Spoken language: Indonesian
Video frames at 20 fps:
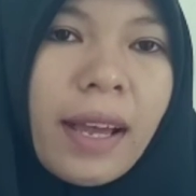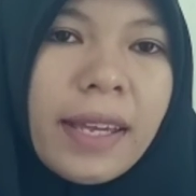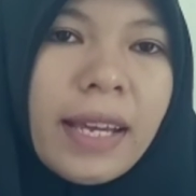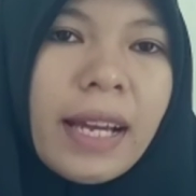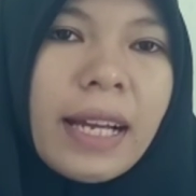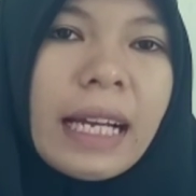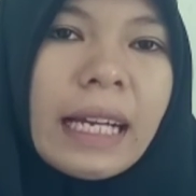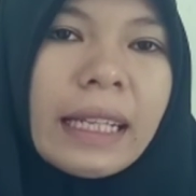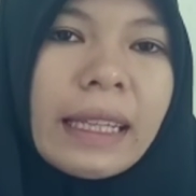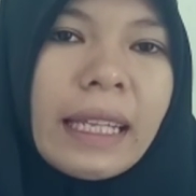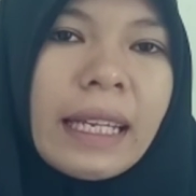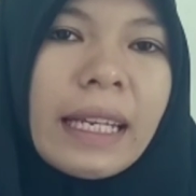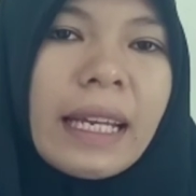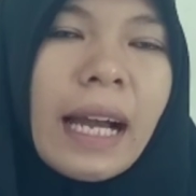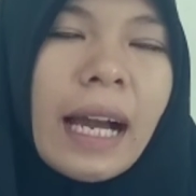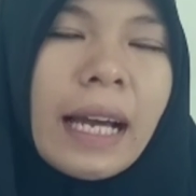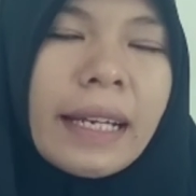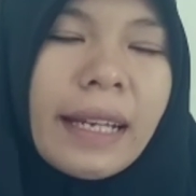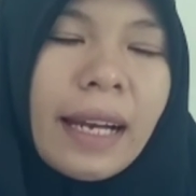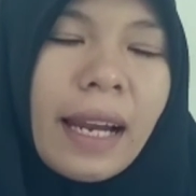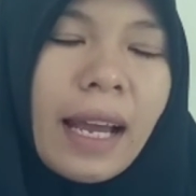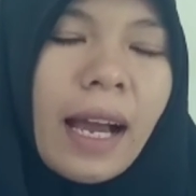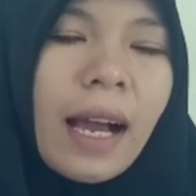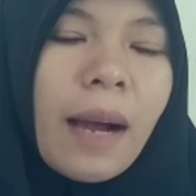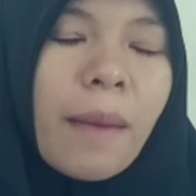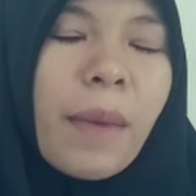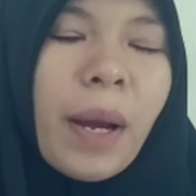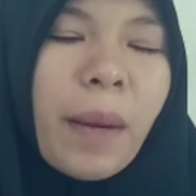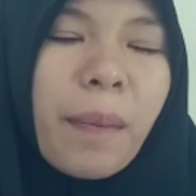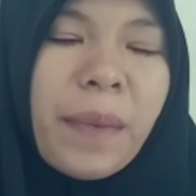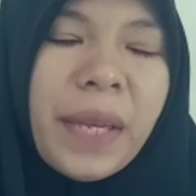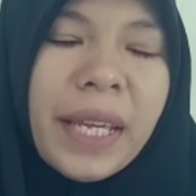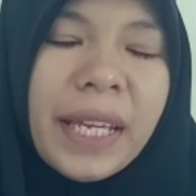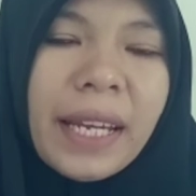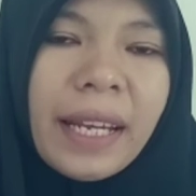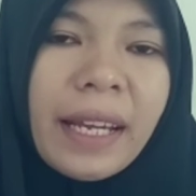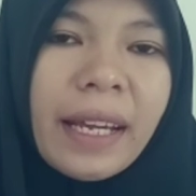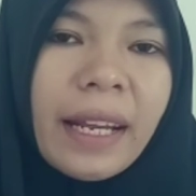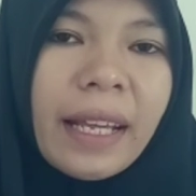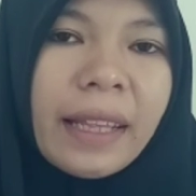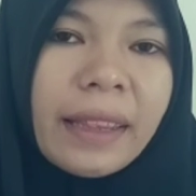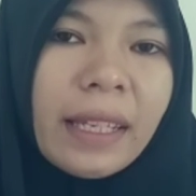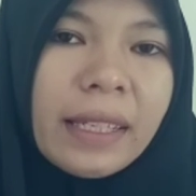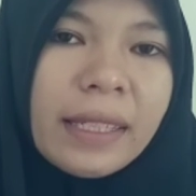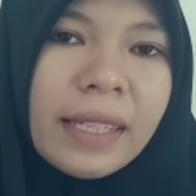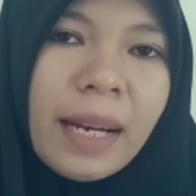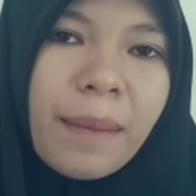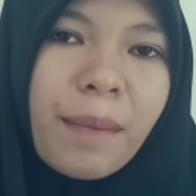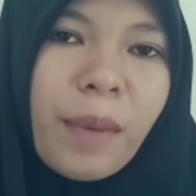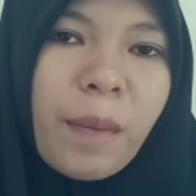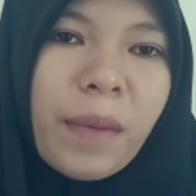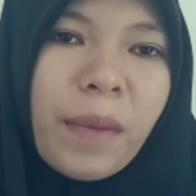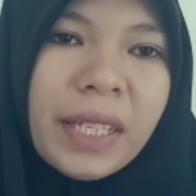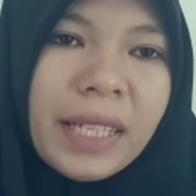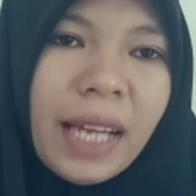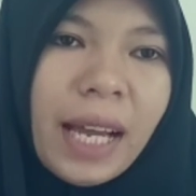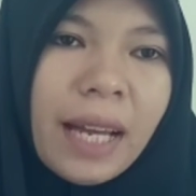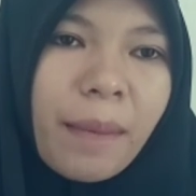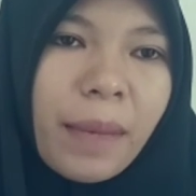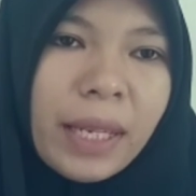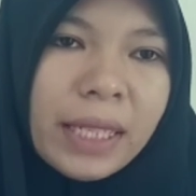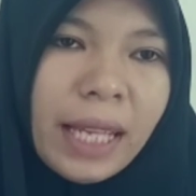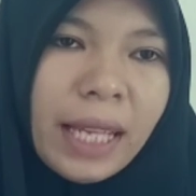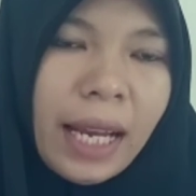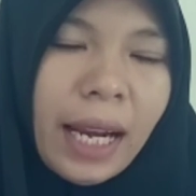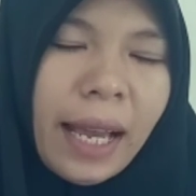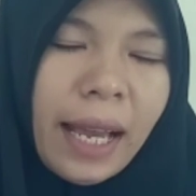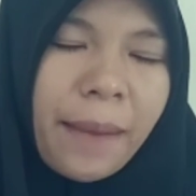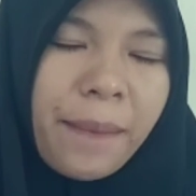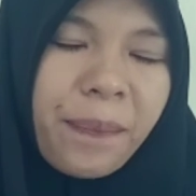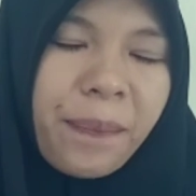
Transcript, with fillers: Yang ketiga adalah berpikir kritis dan pemecahan masalah.